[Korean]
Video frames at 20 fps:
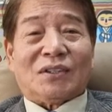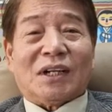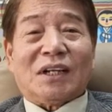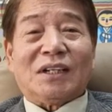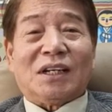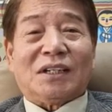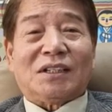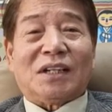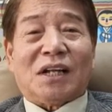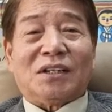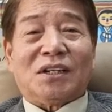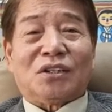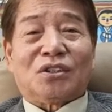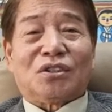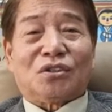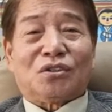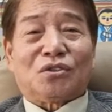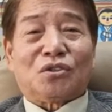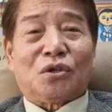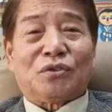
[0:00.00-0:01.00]
자기가
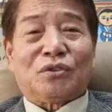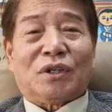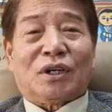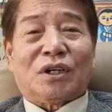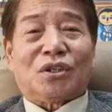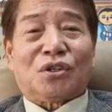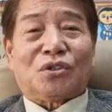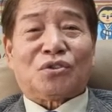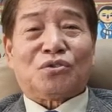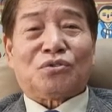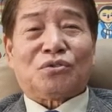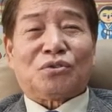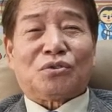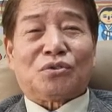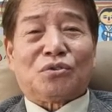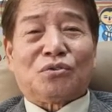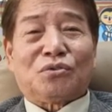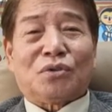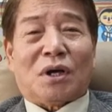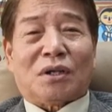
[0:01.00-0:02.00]
다녔던 초등학교, 중,
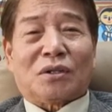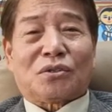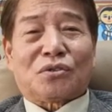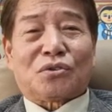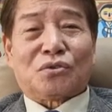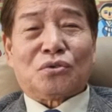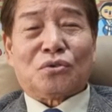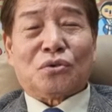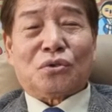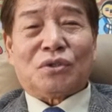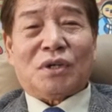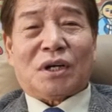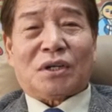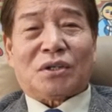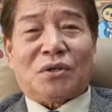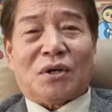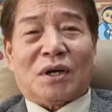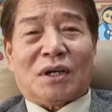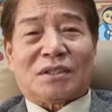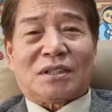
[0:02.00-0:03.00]
중학,
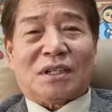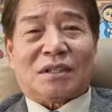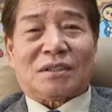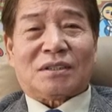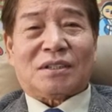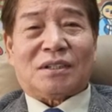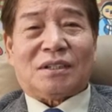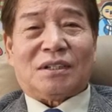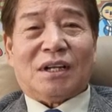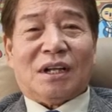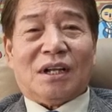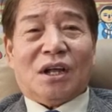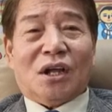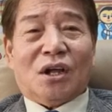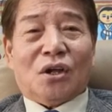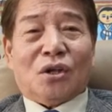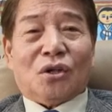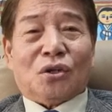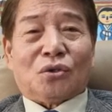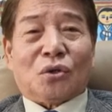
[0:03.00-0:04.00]
중고등학교 학생들
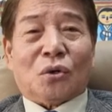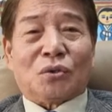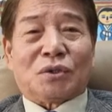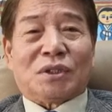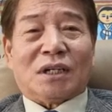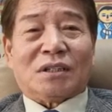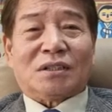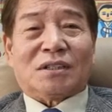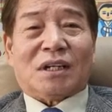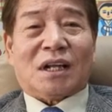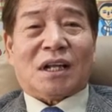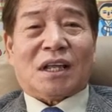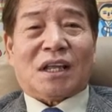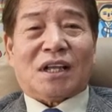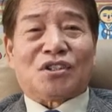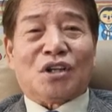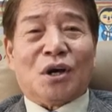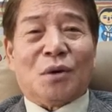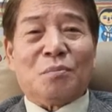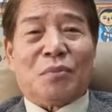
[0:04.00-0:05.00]

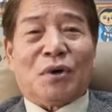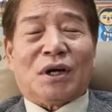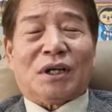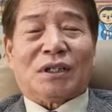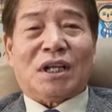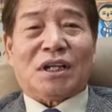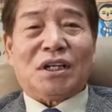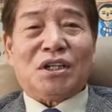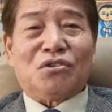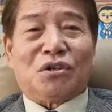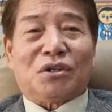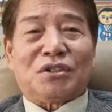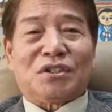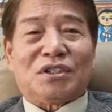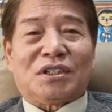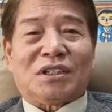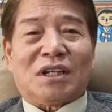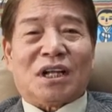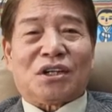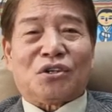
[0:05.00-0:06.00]
동창들에게 전부가 다
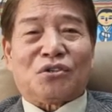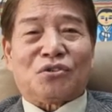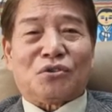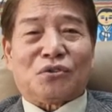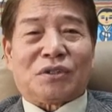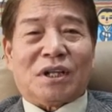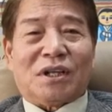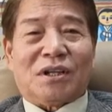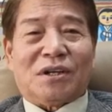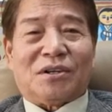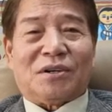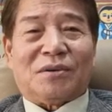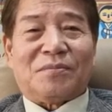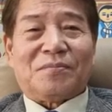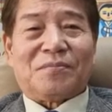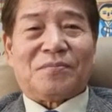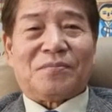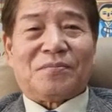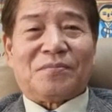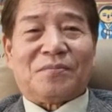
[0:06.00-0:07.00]
1억씩 원 나눠줬대요.
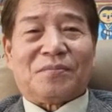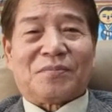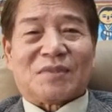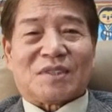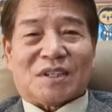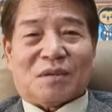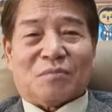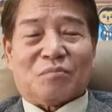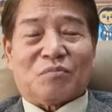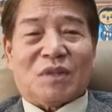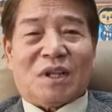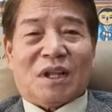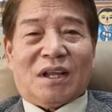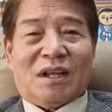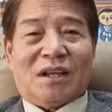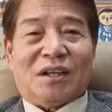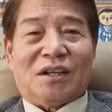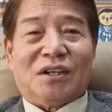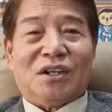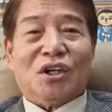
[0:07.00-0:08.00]

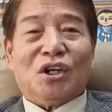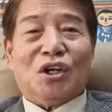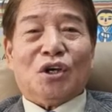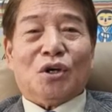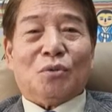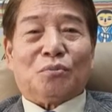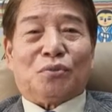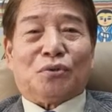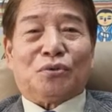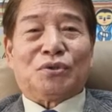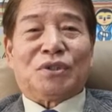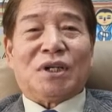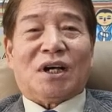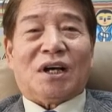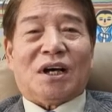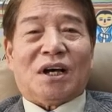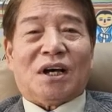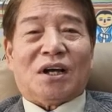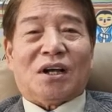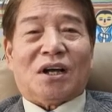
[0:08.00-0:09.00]
참네.
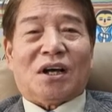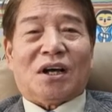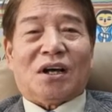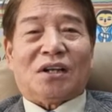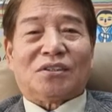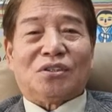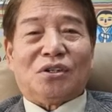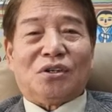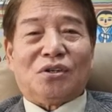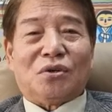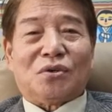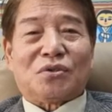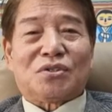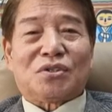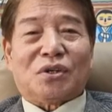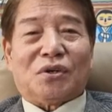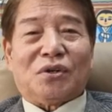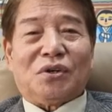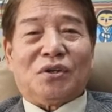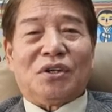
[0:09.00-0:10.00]

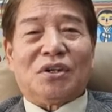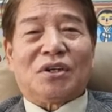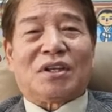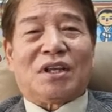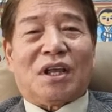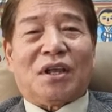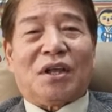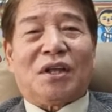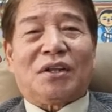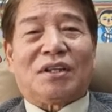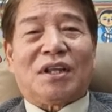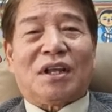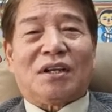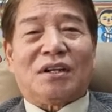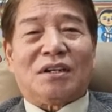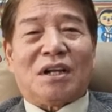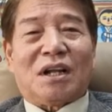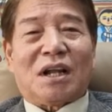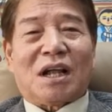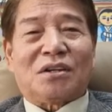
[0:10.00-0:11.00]
부자들로서 이렇게
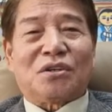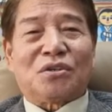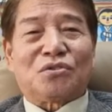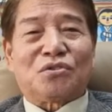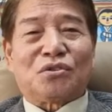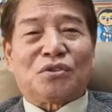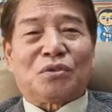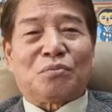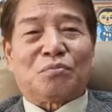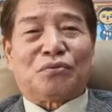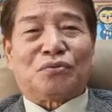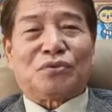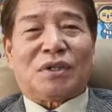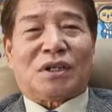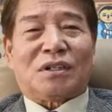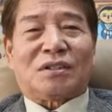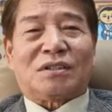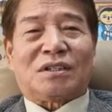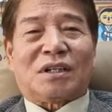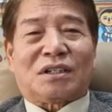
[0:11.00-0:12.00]
혜택을 나눠주는
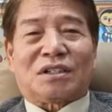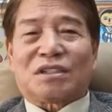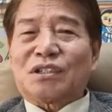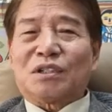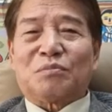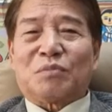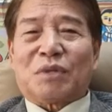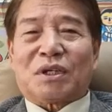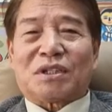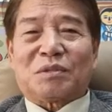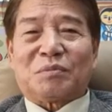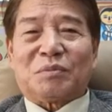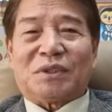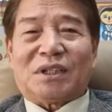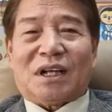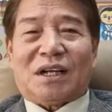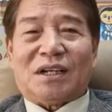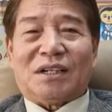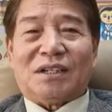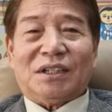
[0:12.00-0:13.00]
부자는 나 처음
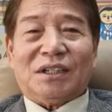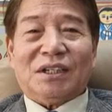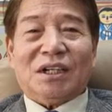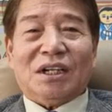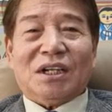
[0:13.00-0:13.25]
봤습니다.